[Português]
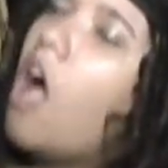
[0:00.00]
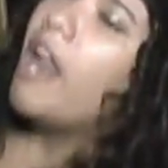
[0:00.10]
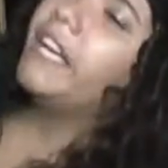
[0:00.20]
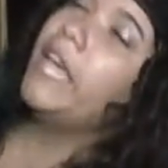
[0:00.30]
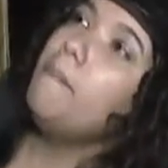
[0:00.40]

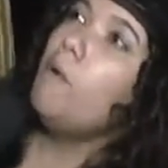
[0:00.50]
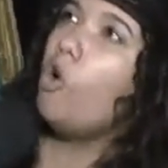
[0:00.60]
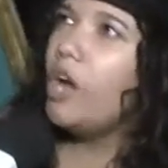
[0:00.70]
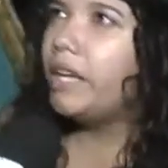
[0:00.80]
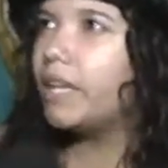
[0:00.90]
Olha, tem
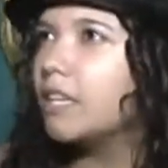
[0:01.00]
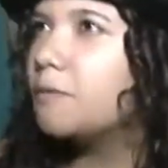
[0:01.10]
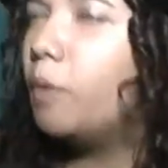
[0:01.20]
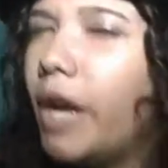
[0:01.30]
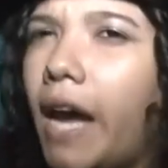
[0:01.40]

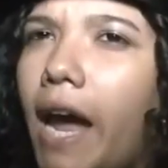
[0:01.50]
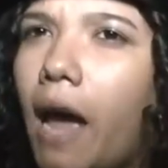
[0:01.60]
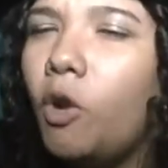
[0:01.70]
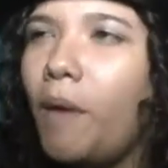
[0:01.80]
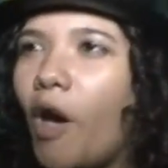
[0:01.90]
muitas,
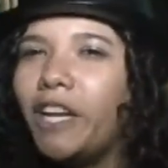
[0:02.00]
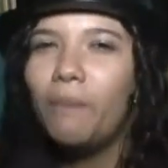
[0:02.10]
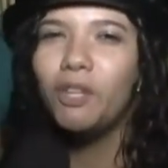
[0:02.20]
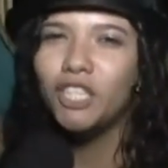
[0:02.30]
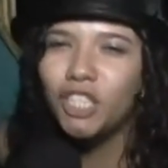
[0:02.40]
porque no Piauí
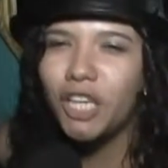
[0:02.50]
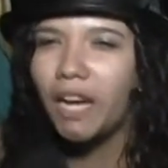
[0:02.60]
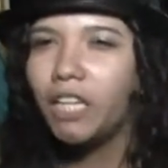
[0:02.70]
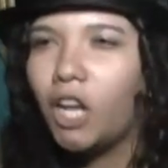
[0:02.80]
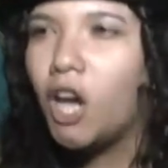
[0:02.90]
tem muita gente
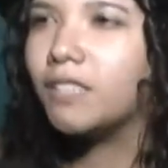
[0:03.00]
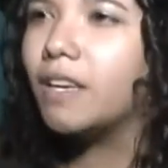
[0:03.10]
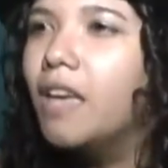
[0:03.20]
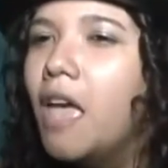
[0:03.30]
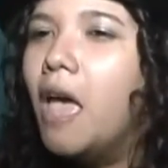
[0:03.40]

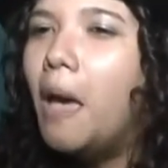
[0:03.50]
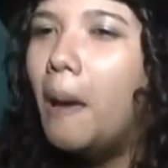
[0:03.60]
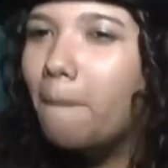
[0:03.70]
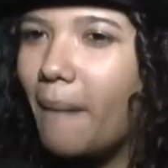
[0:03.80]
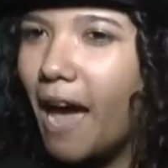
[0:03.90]
talentosa.
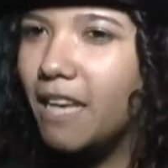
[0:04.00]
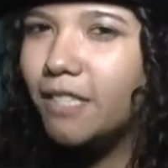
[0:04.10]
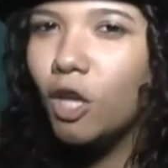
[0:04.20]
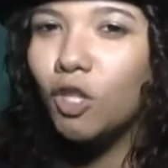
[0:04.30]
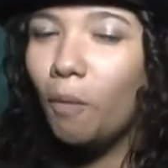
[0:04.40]

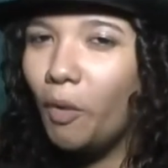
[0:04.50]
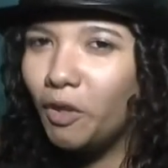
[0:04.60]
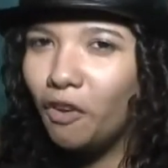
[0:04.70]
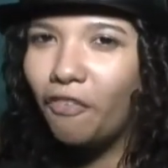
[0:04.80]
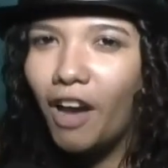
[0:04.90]
Mas eu sou
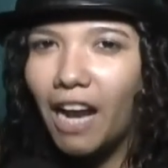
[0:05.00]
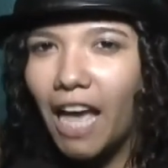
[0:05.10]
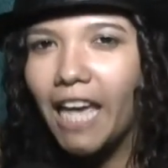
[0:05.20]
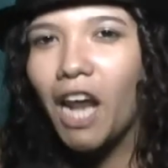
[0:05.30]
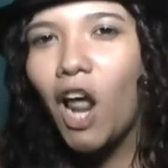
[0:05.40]
muito fã
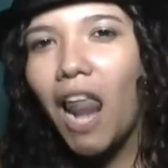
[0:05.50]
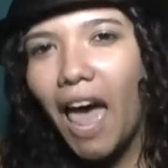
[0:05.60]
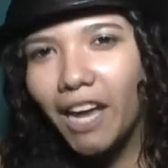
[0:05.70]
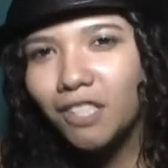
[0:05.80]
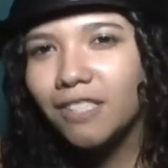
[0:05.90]
da
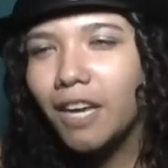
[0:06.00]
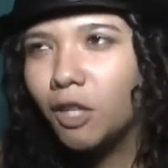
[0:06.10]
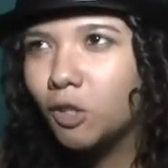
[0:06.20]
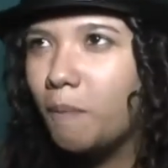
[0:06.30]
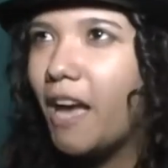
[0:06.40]
Caroline
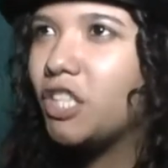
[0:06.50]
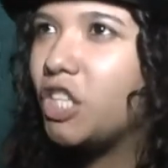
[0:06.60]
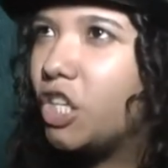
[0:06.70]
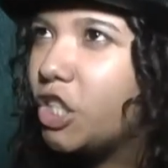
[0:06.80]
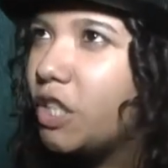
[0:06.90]
Santos
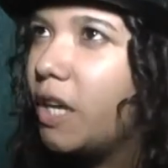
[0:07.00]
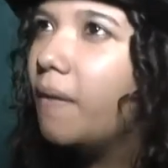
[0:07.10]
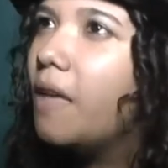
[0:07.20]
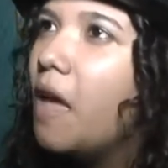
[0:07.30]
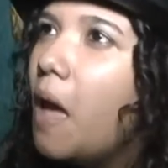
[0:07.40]

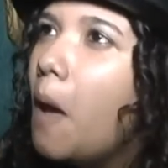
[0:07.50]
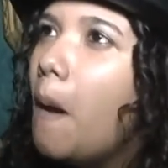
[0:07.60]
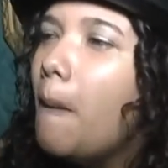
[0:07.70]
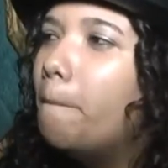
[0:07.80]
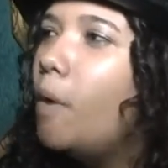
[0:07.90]
Batista,
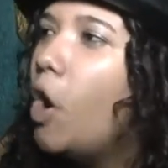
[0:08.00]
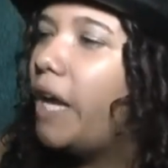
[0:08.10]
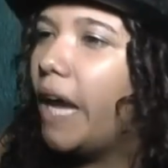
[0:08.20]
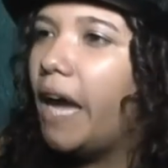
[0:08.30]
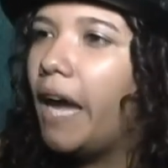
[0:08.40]

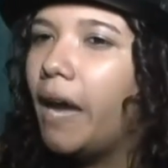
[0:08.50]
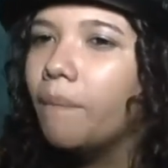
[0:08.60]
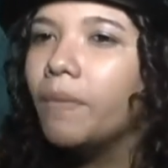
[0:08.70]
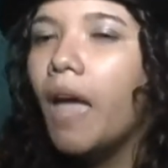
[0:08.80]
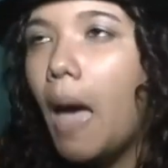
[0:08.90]
porque
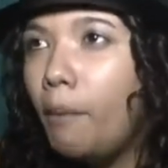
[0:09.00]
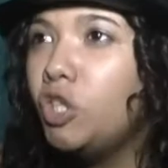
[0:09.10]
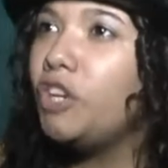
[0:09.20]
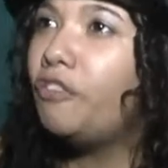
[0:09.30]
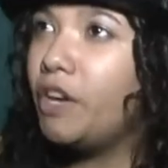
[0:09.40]
é
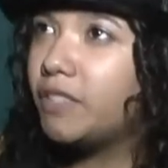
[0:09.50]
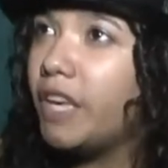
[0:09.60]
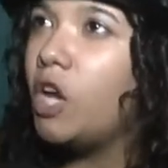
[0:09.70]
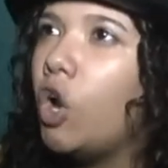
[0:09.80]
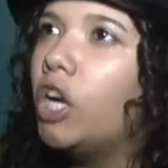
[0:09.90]
muito
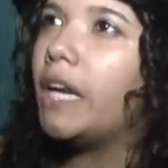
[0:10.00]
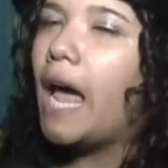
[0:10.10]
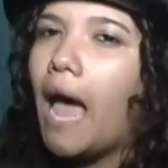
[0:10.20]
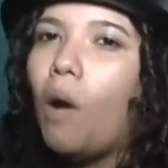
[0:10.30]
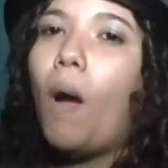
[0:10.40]
difícil
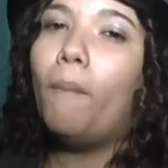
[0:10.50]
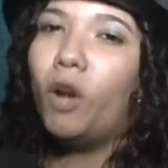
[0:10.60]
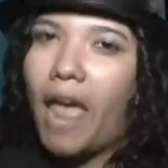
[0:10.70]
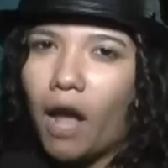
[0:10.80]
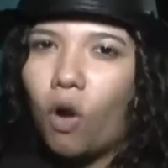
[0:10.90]
encontrar uma
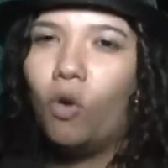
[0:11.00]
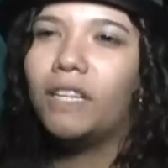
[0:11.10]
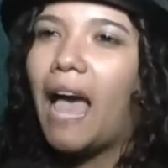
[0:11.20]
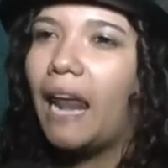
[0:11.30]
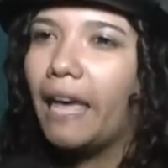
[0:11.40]
mulher com
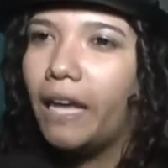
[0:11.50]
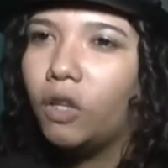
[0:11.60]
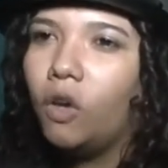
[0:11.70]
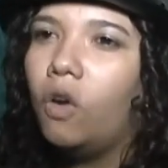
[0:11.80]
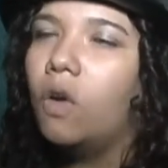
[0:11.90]
o talento